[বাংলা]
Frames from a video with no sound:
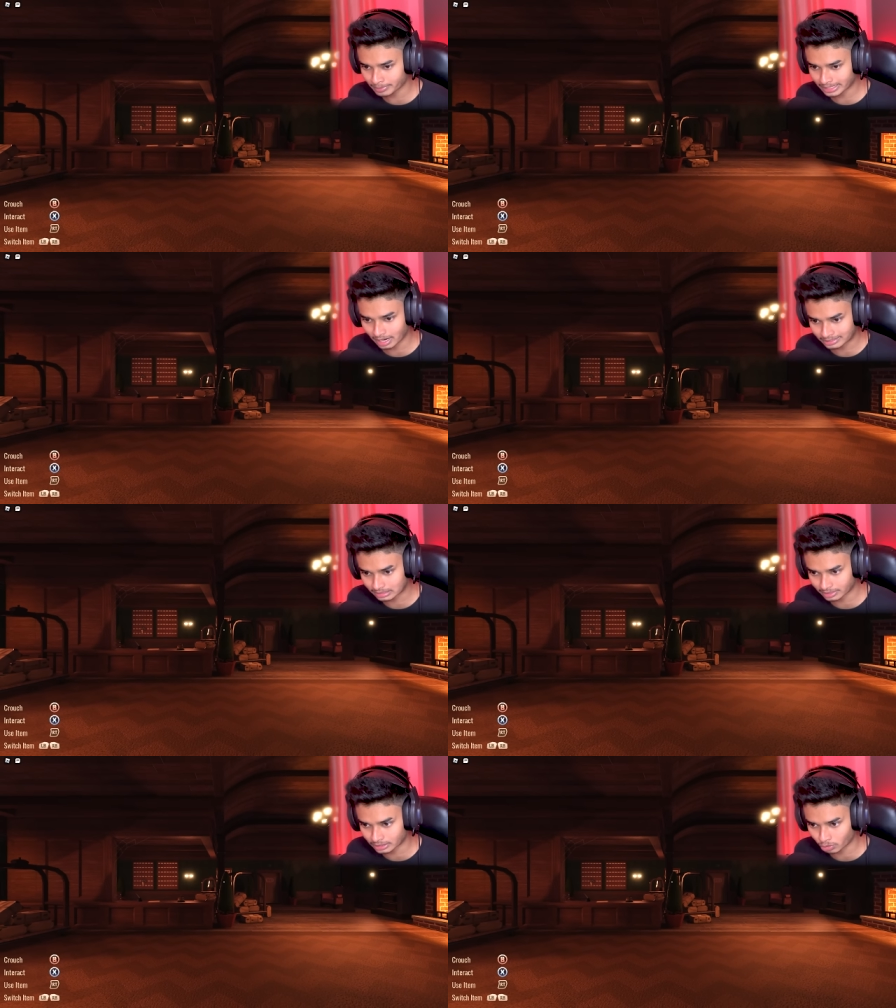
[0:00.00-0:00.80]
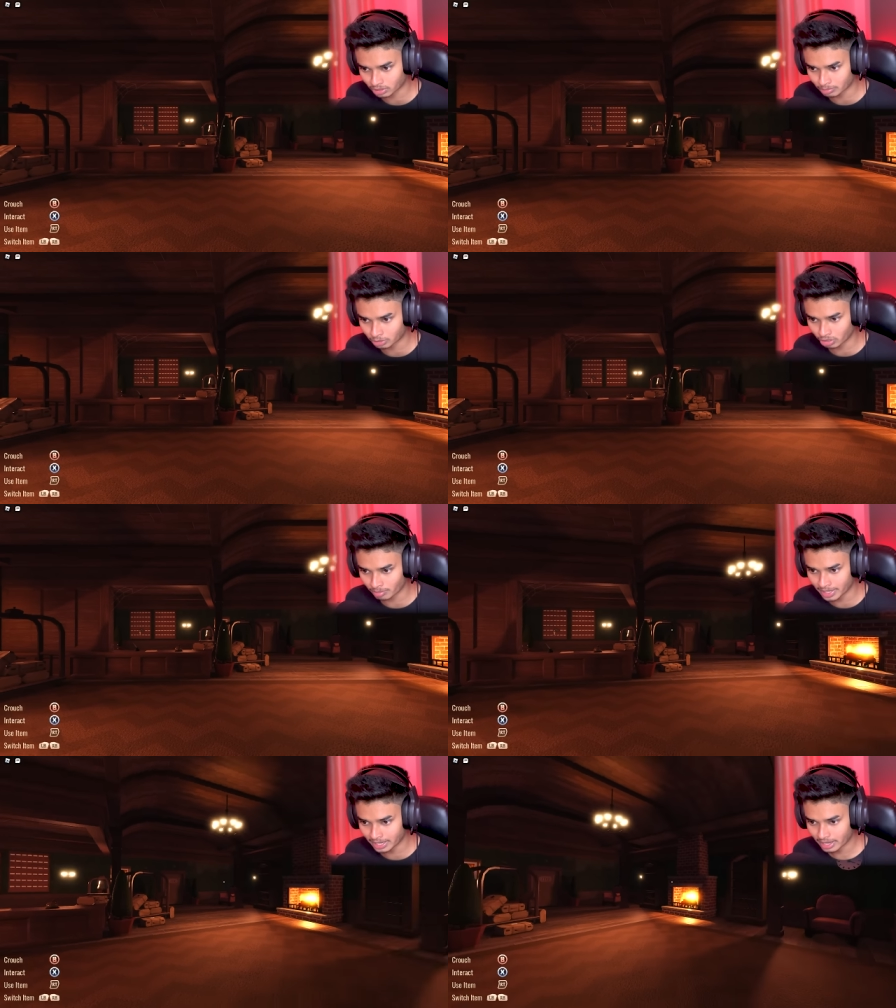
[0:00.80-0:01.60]
আমাদের আস্তে আস্তে কথা বলতে
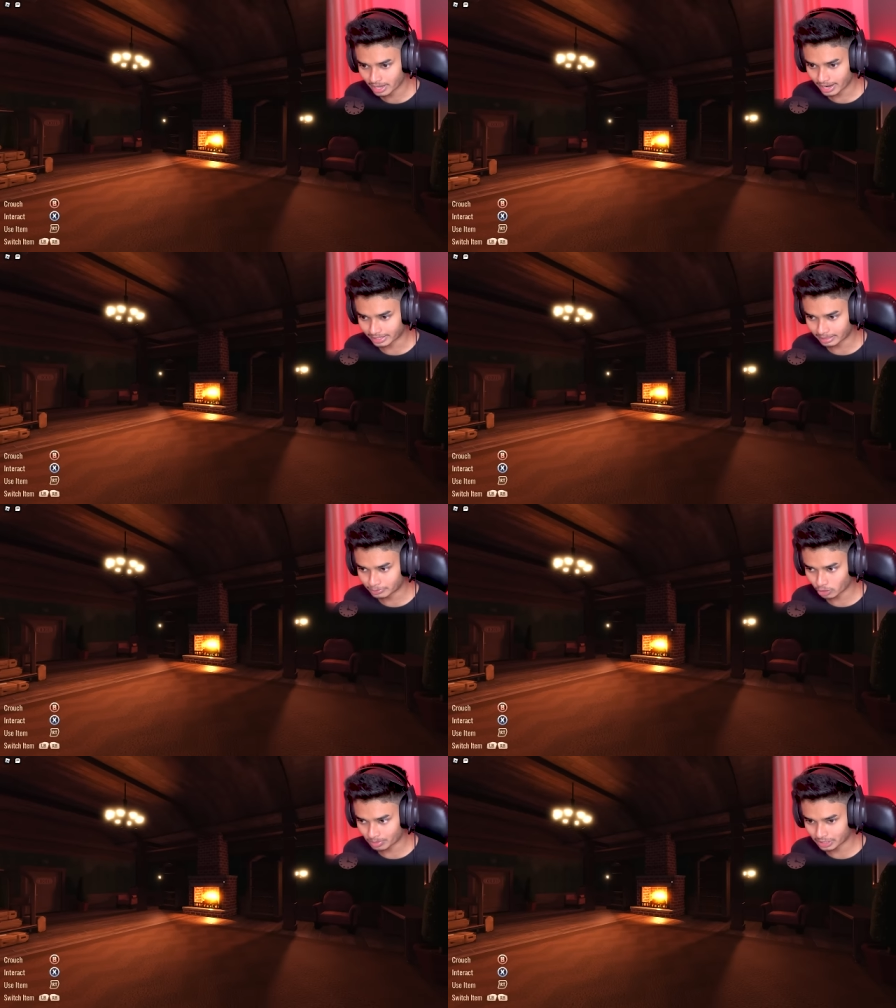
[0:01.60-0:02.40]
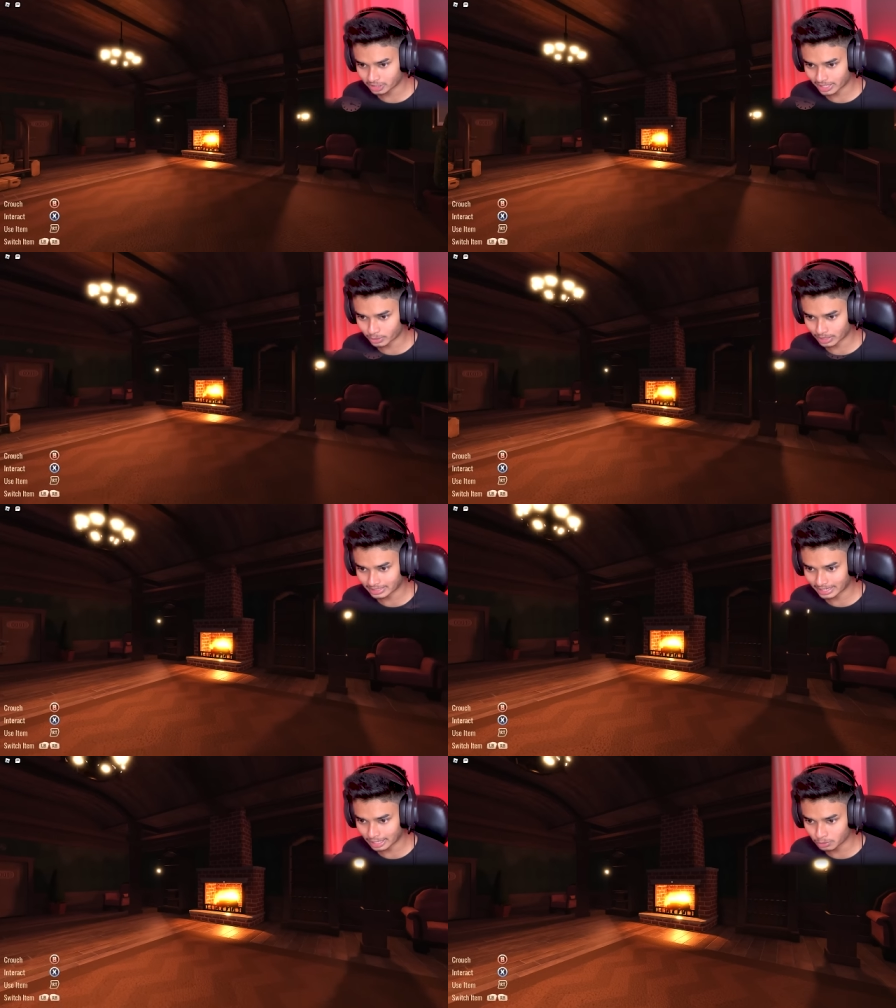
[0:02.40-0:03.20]
হবে আর গেমটাও আমাদের স্টার্ট হয়ে
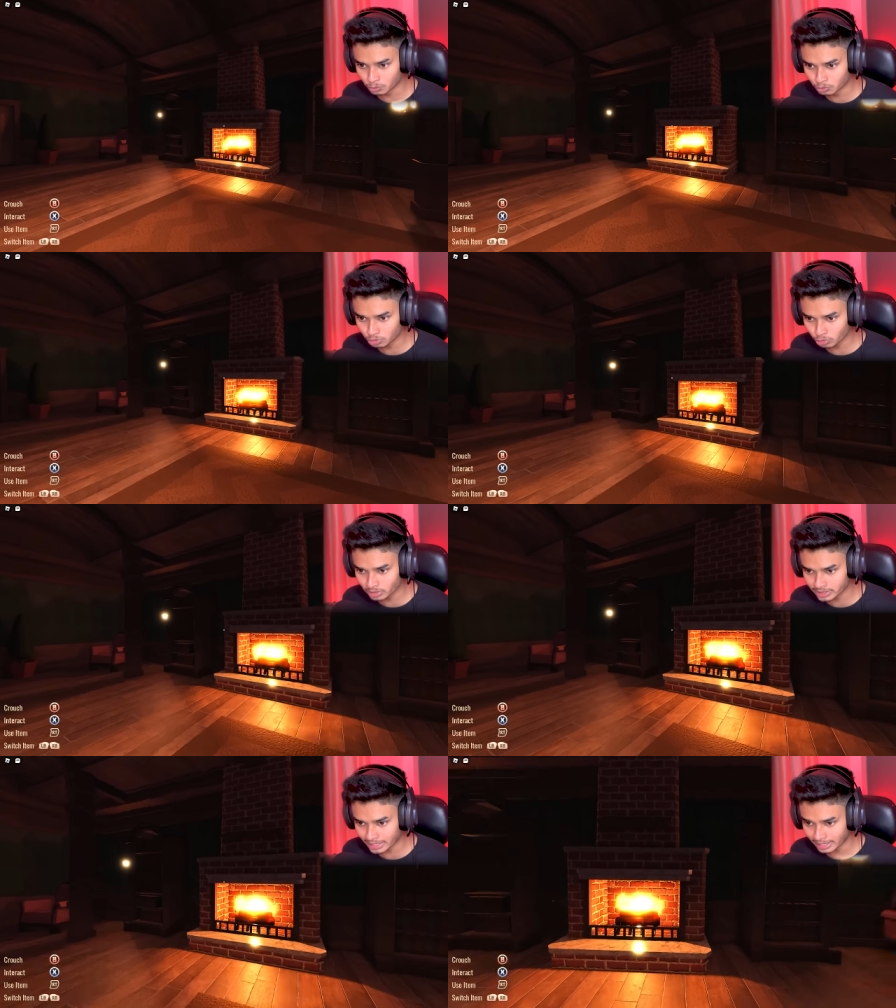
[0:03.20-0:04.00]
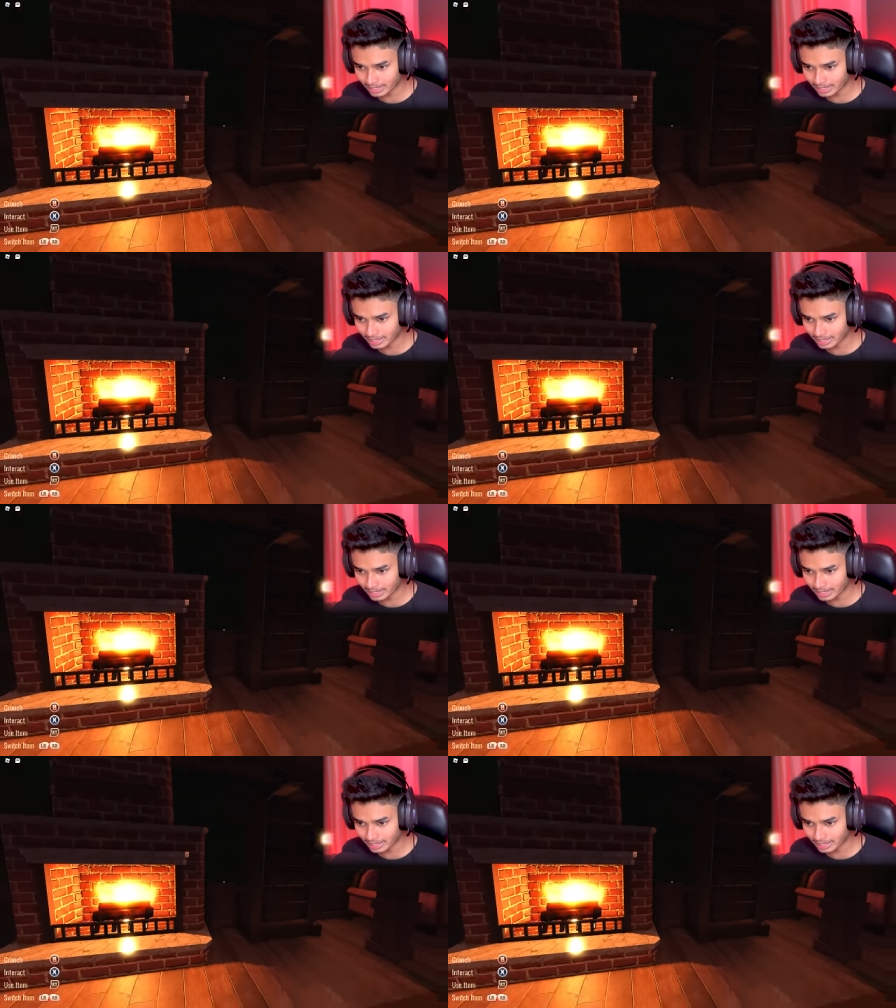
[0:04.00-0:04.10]
গেছে এখানে উনুন জ্বলছে